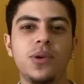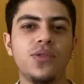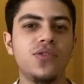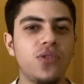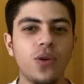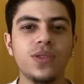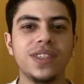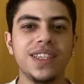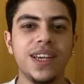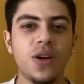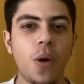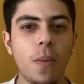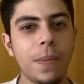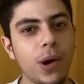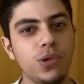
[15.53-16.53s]
eu não vou conseguir
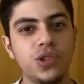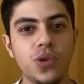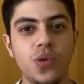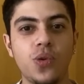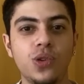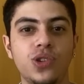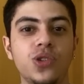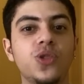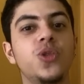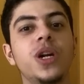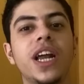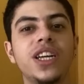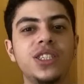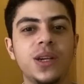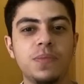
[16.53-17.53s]
comprar o seu curso
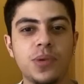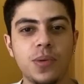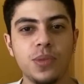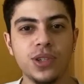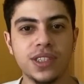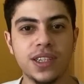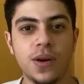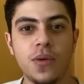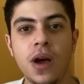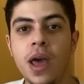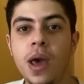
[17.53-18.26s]
durante a promoção,